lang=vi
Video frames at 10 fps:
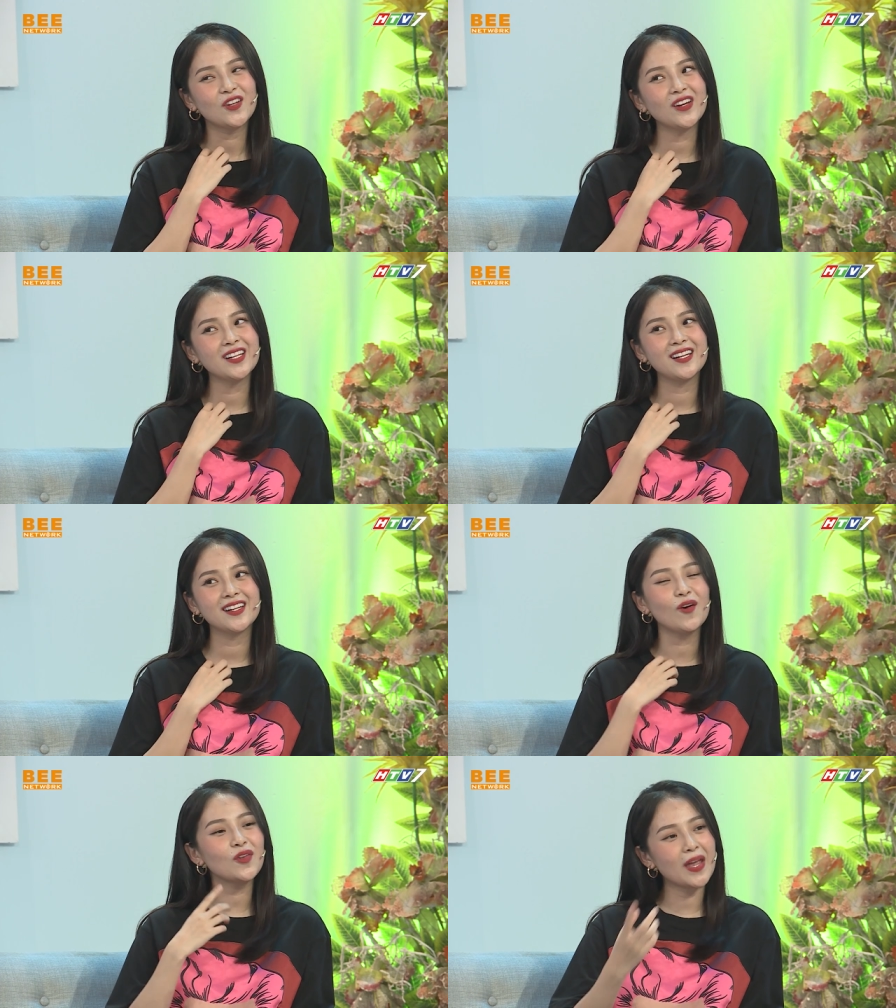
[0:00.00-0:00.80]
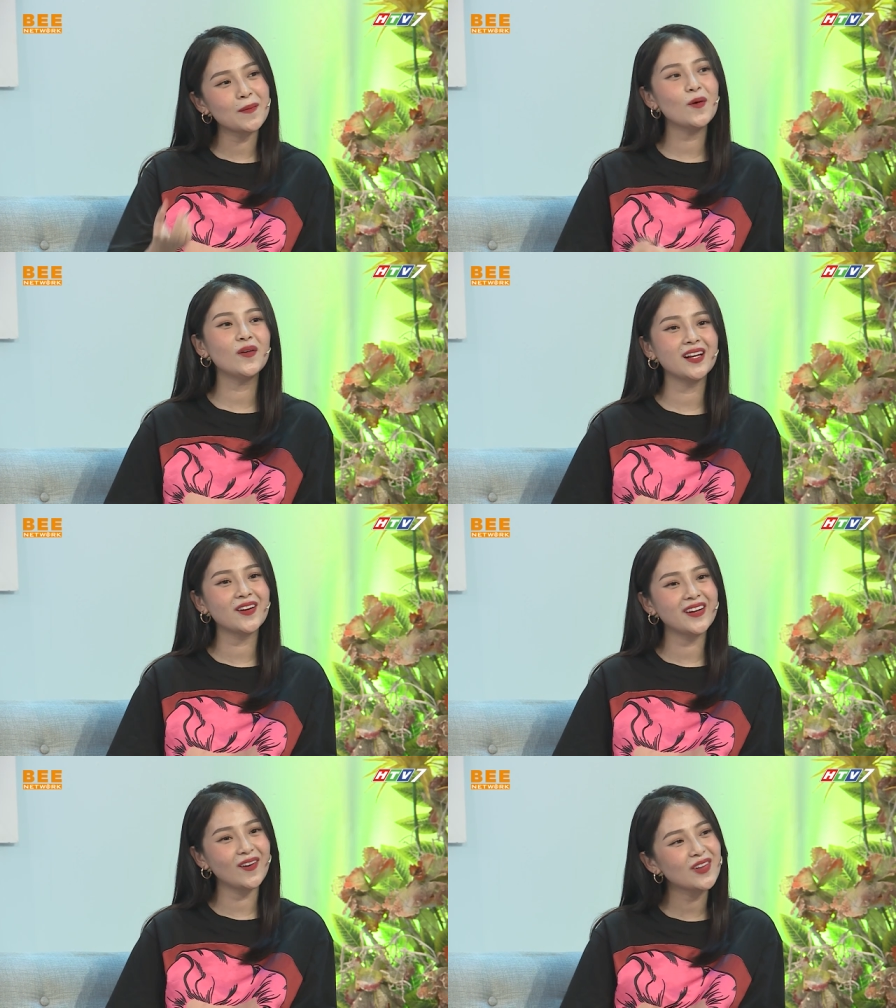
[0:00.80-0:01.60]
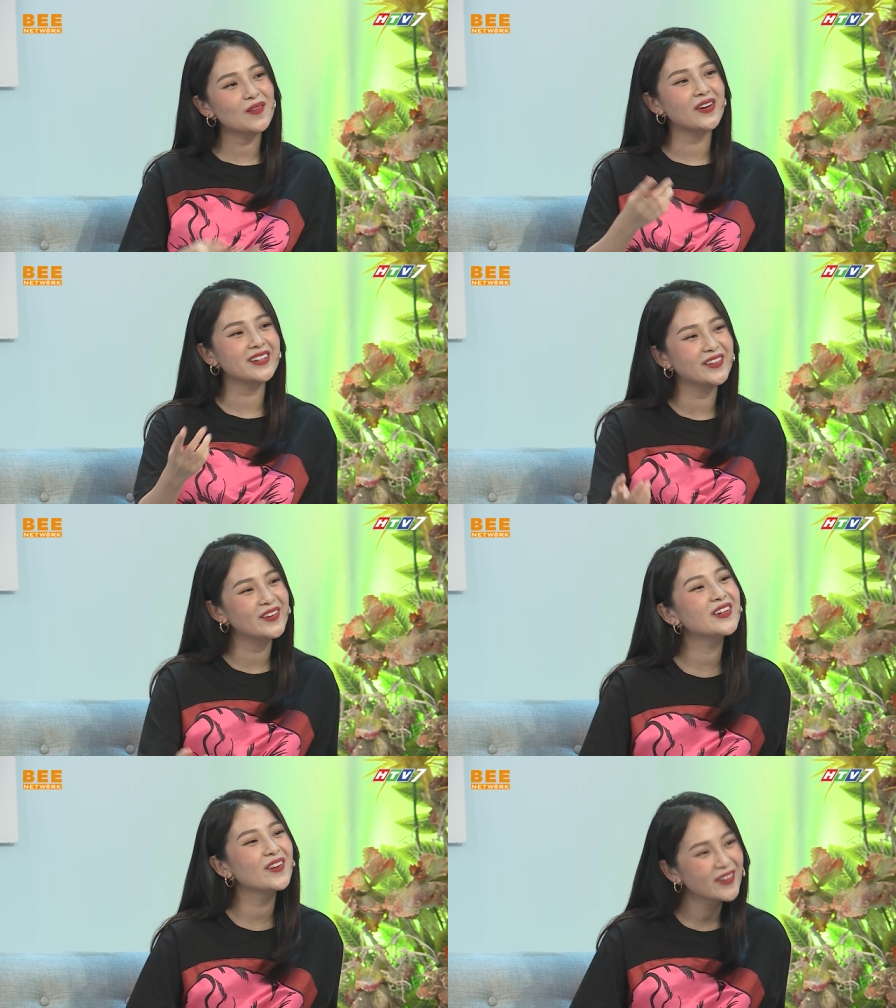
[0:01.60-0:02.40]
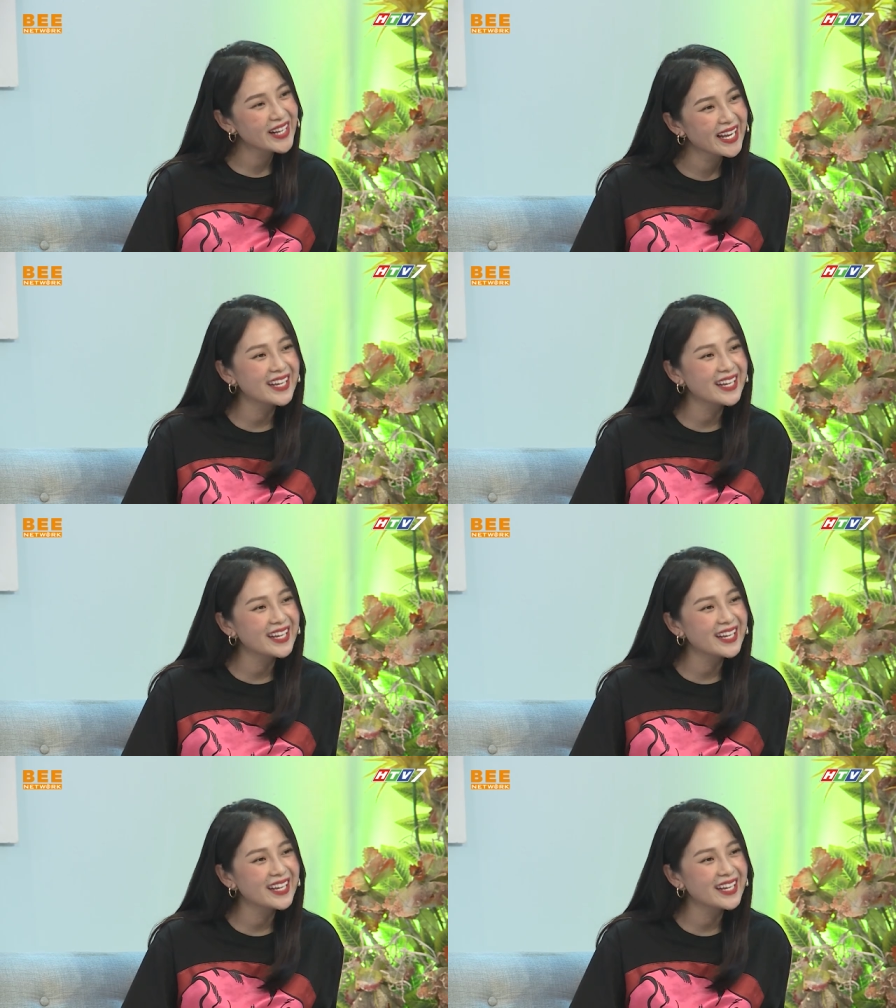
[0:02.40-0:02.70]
thôi thì nấu cho em uống uống thì thôi nấu cho mọi người uống luôn đi